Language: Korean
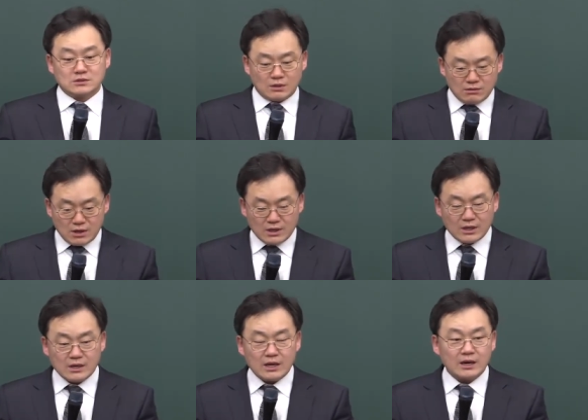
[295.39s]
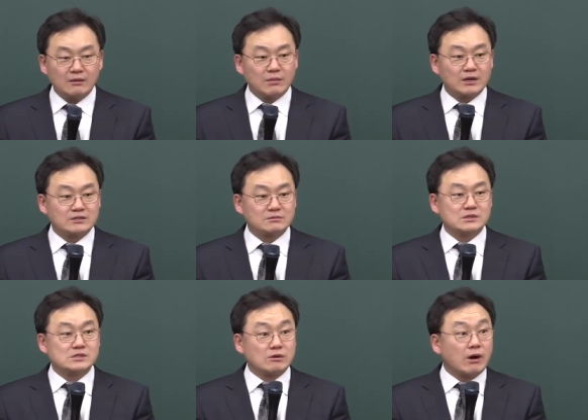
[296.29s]
정확한 하나님
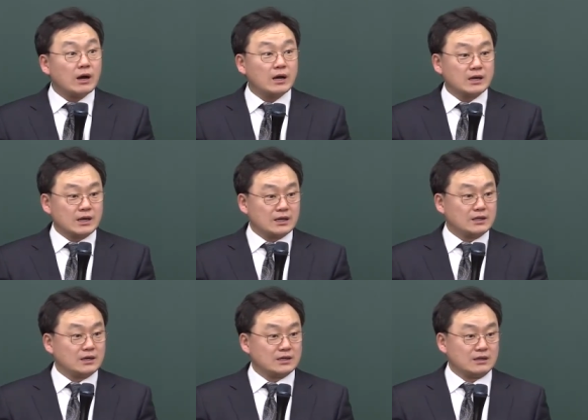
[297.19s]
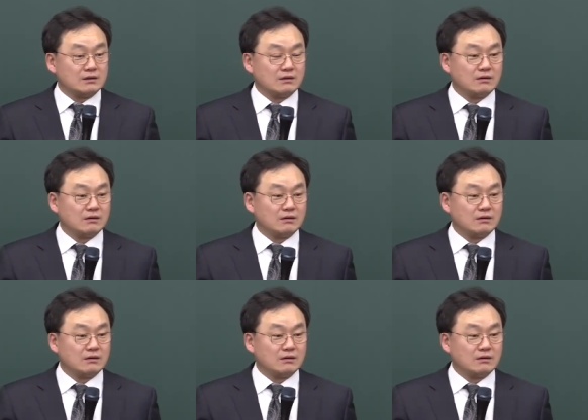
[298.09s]
말씀을 정확하게 깨달아야 되는 거예